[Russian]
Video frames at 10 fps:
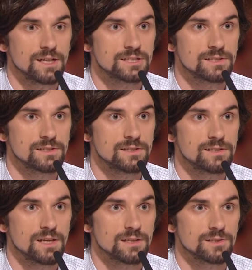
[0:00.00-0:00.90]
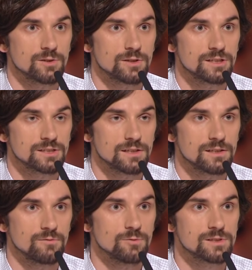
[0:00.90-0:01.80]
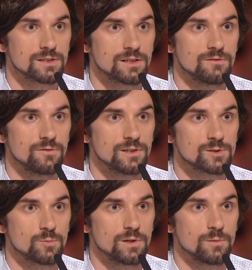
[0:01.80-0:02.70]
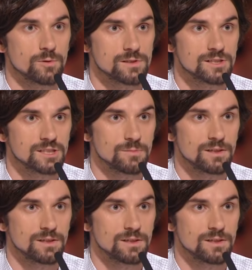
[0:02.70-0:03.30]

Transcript: 60-х, только что на Вудстоке выступили после Джимми